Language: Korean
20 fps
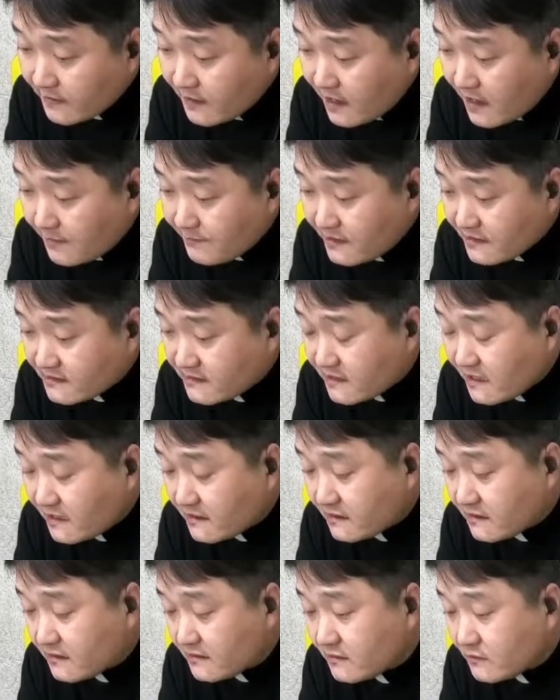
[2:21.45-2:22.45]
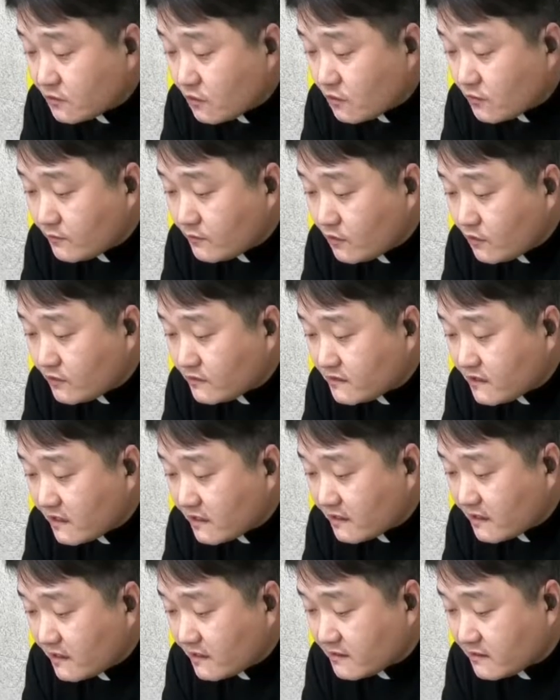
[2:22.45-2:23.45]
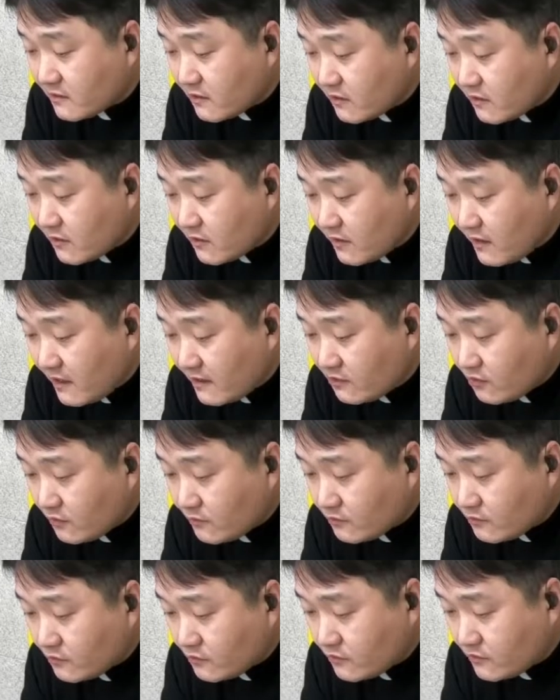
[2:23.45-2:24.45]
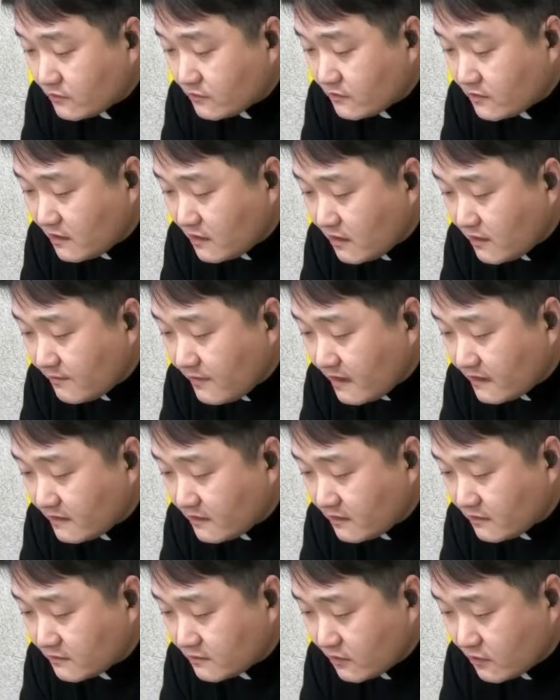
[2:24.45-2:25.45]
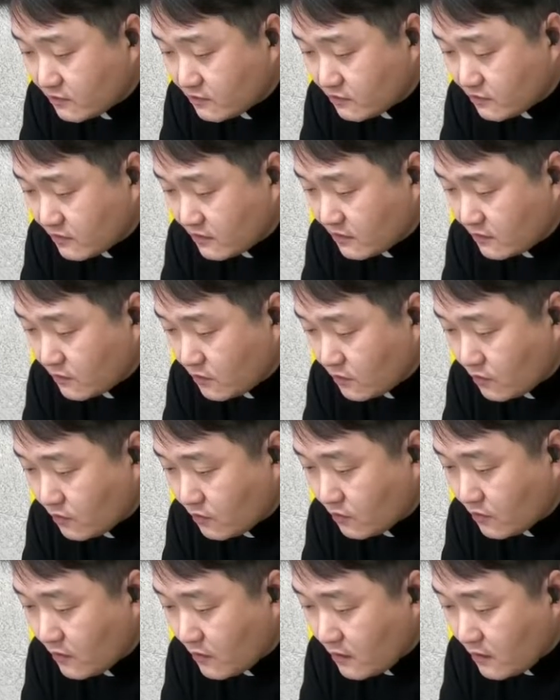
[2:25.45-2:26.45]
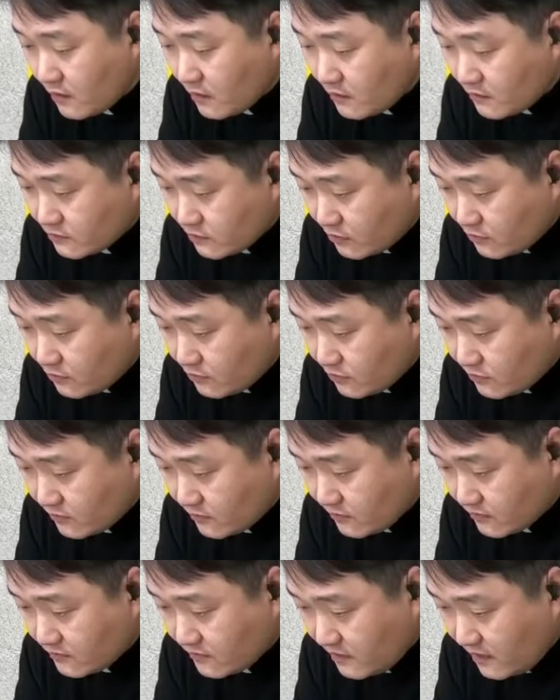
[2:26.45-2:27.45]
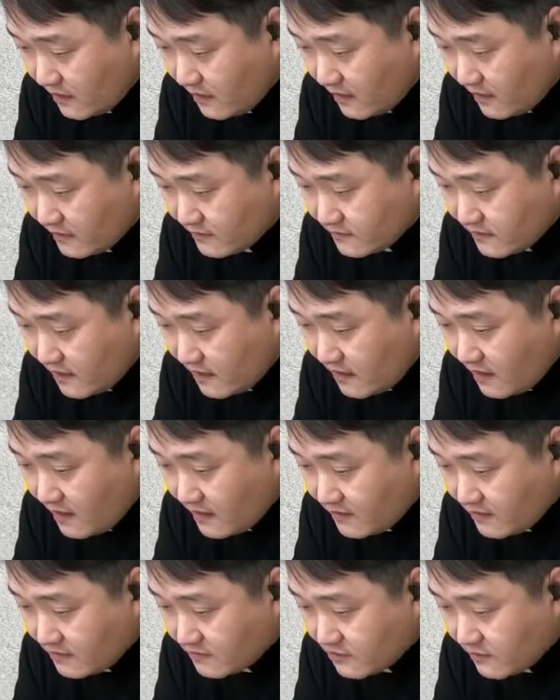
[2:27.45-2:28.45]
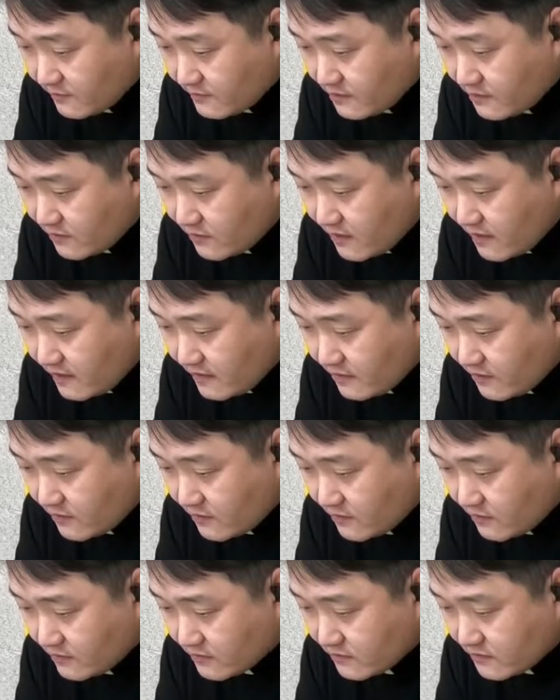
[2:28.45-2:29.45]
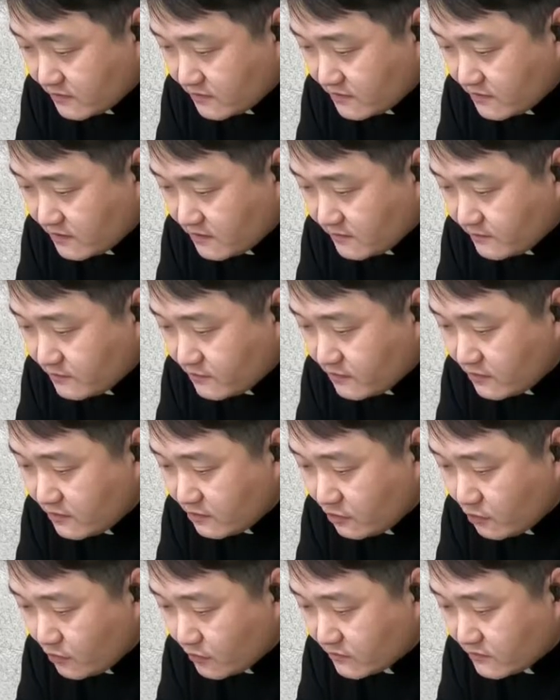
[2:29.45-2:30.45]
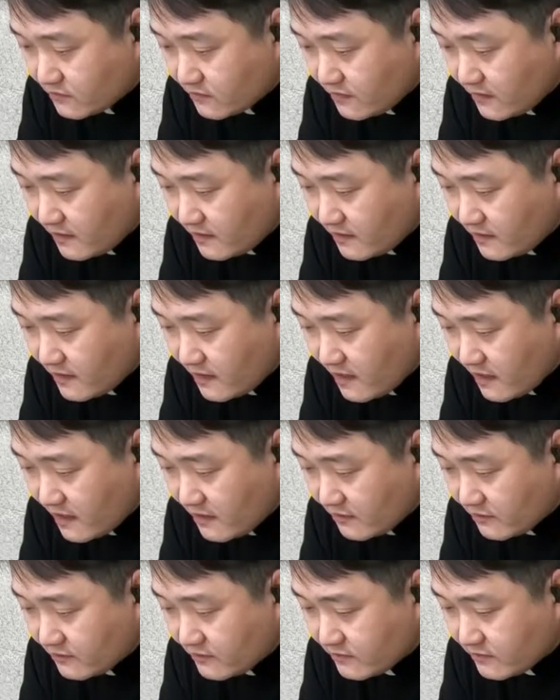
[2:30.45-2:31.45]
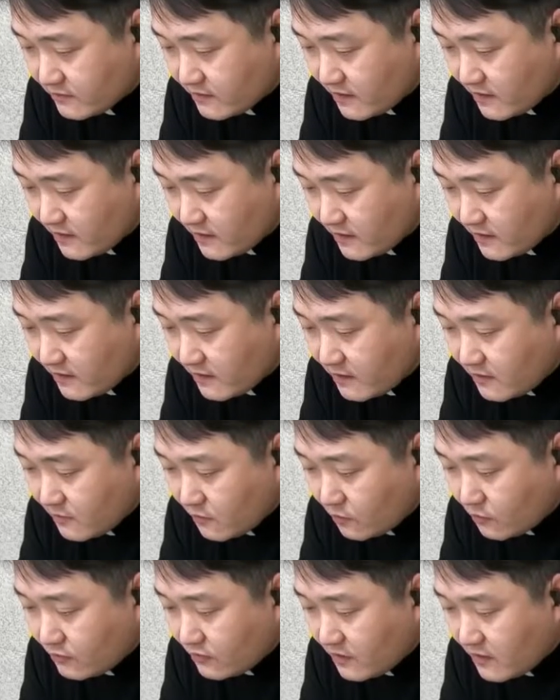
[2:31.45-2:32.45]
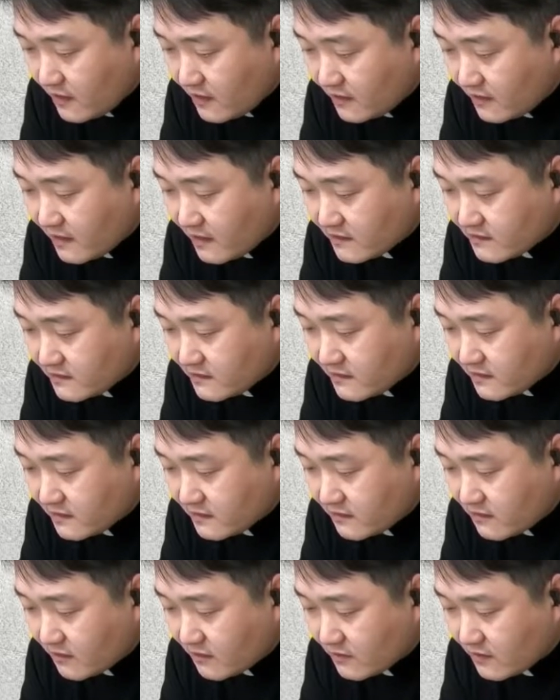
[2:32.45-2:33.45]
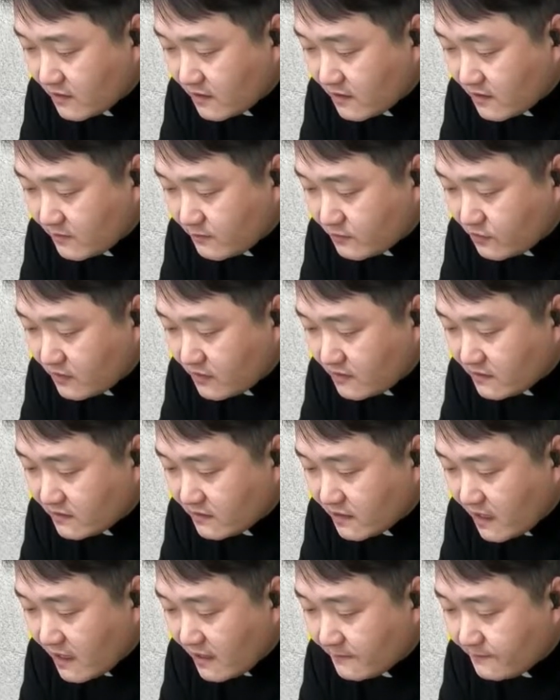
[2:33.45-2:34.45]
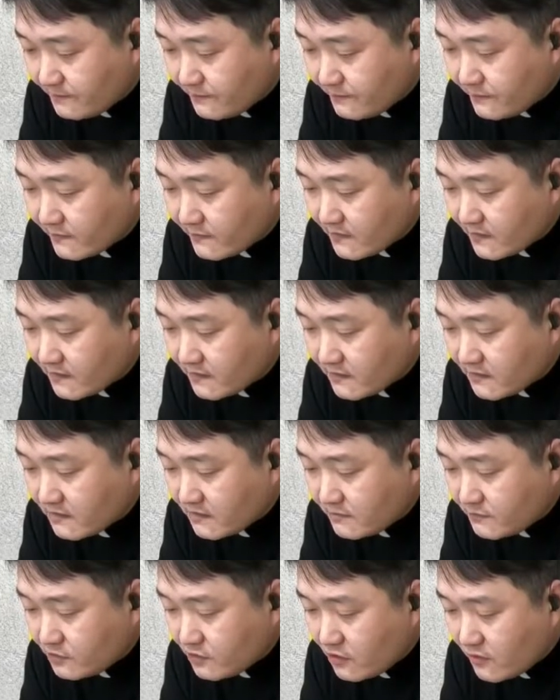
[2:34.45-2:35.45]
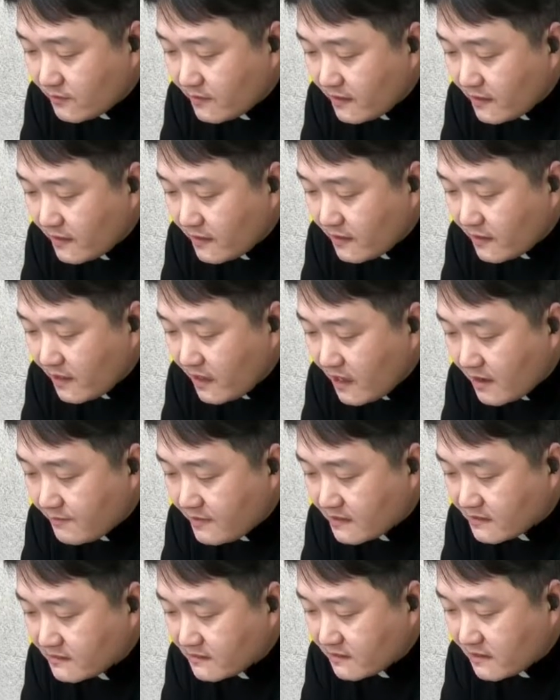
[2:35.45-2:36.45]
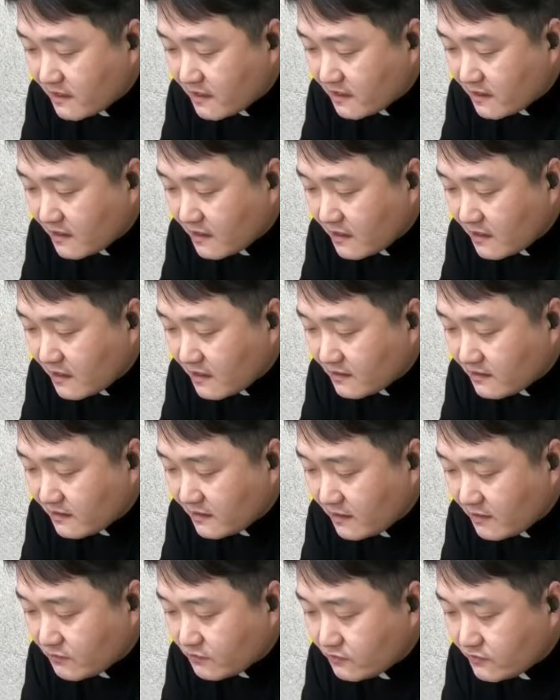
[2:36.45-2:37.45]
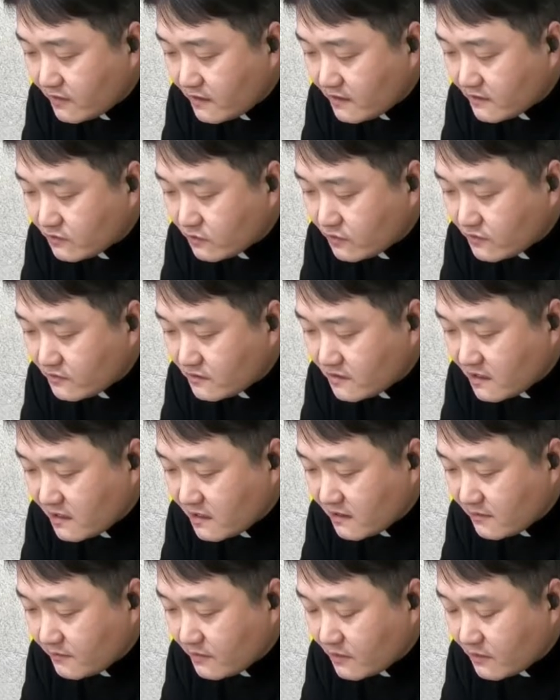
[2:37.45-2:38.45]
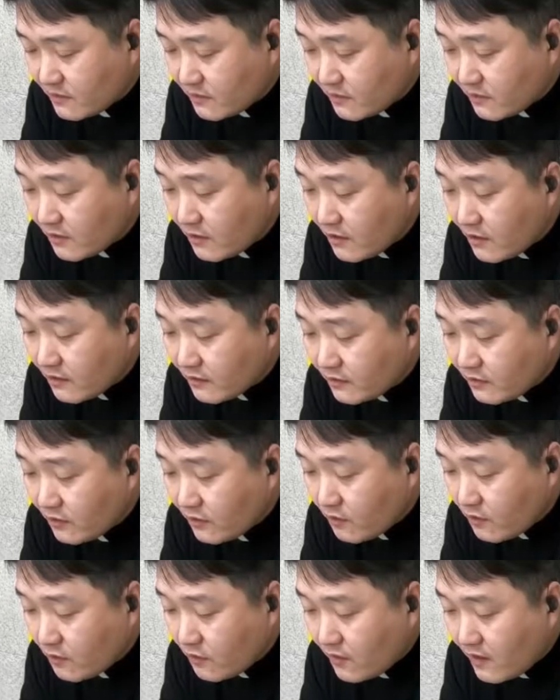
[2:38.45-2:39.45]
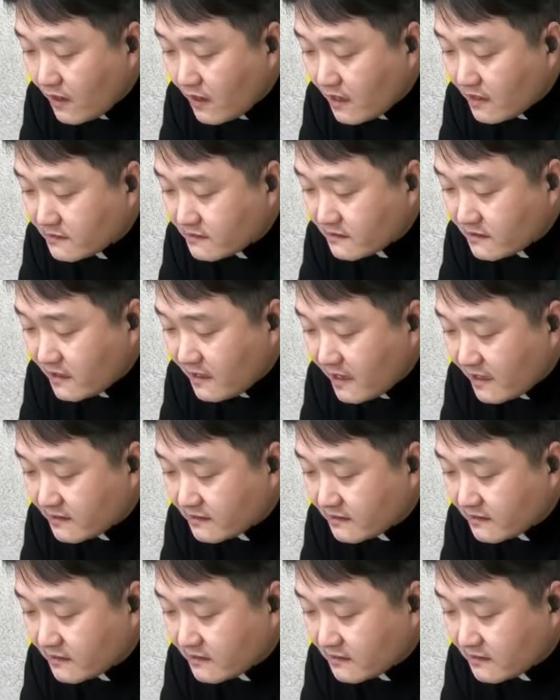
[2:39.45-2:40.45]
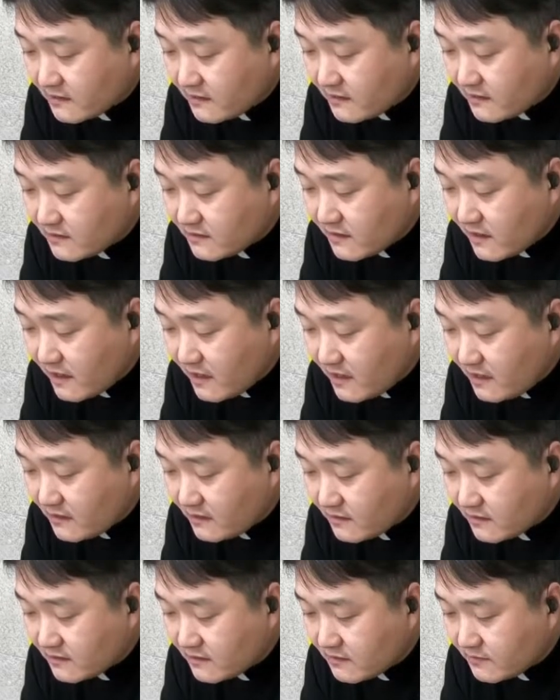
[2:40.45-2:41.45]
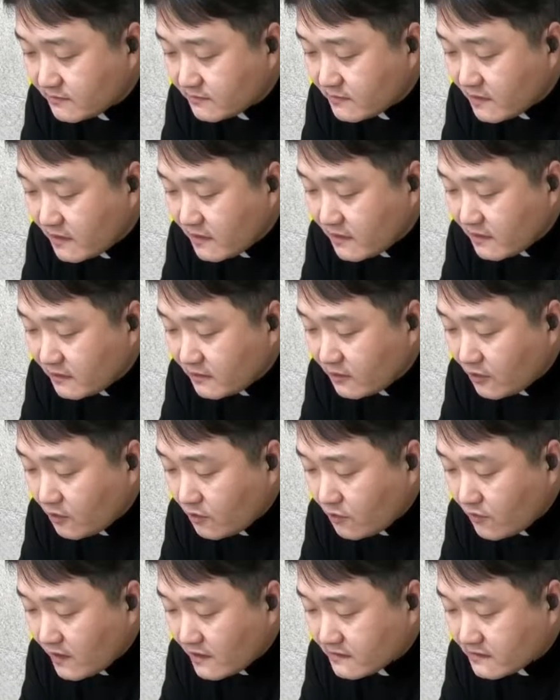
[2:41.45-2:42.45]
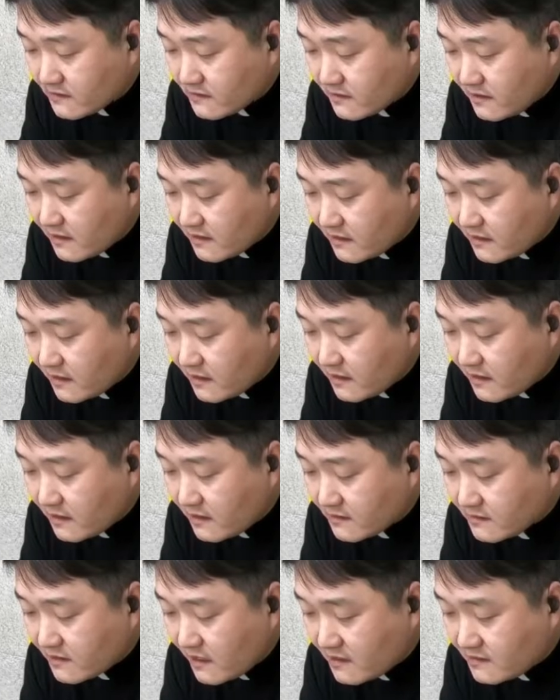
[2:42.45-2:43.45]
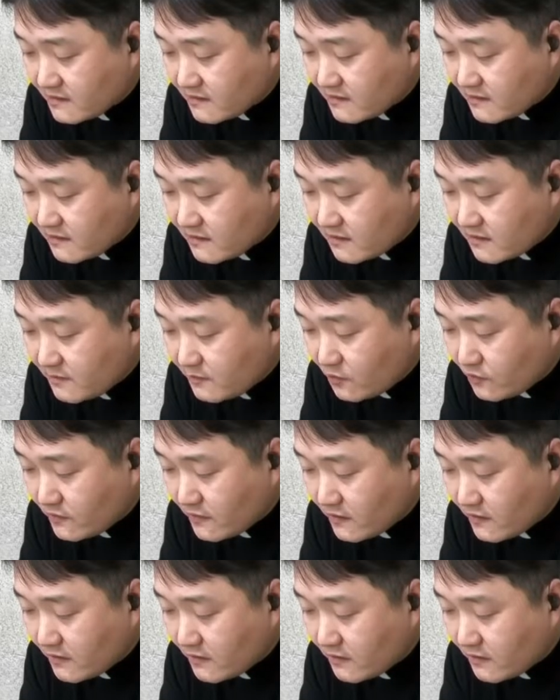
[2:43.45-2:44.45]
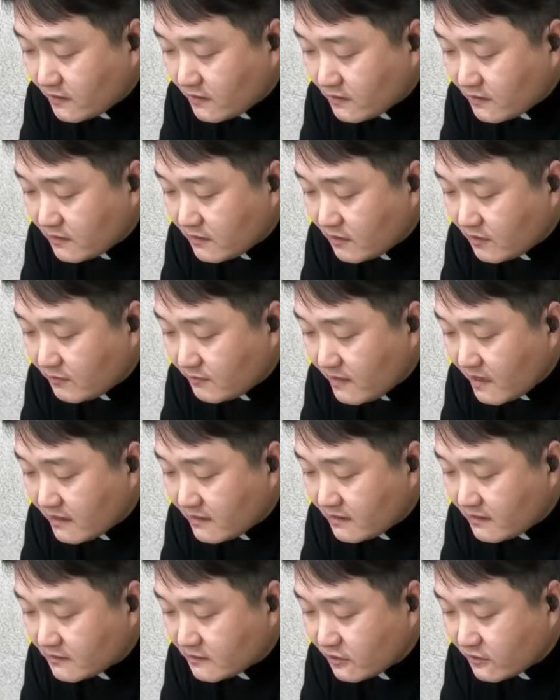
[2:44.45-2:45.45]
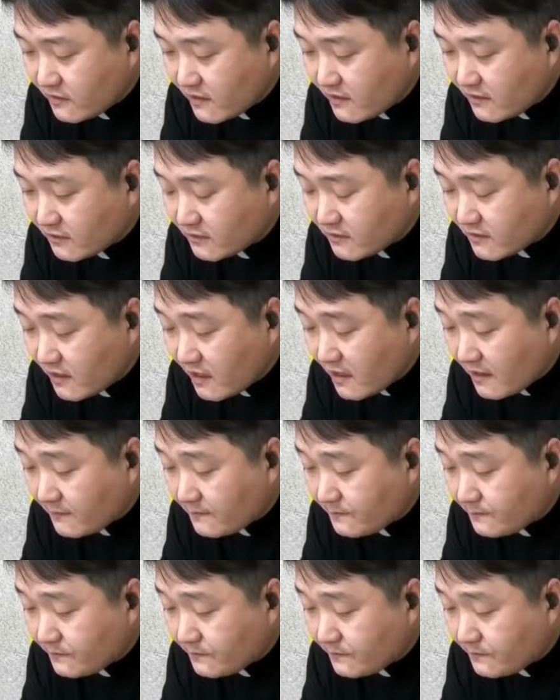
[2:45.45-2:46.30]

아마치아는 소금골짜기에서 에돔군 일만을 쳐 죽이고 전투 끝에 셀라를 점령하여 그 이름을 욕트엘이라 하였는데 오늘날까지 그렇게 불린다. 그 무렵에 아마치아가 예후의 손자이며 여호아하즈의 아들인 이스라엘 임금 여호아스에게 사신들을 보내어 이런 말을 전하였다.